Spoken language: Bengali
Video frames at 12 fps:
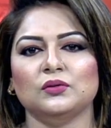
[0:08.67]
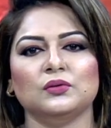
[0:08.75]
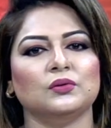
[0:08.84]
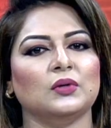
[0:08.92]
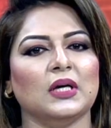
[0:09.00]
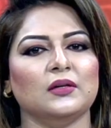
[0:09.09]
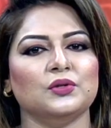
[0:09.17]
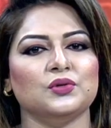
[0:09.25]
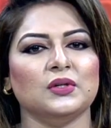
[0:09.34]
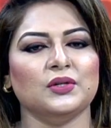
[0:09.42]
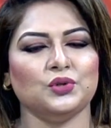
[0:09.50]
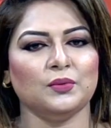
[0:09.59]
তত্ত্ব
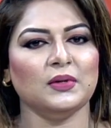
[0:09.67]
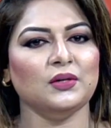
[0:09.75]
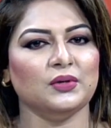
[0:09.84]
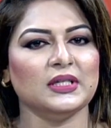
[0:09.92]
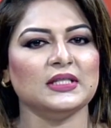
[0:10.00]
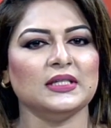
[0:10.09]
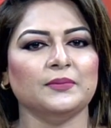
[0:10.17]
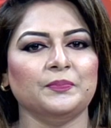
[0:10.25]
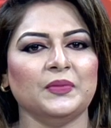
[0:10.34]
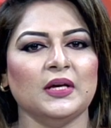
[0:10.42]
আলোচনা সভা হয়েছে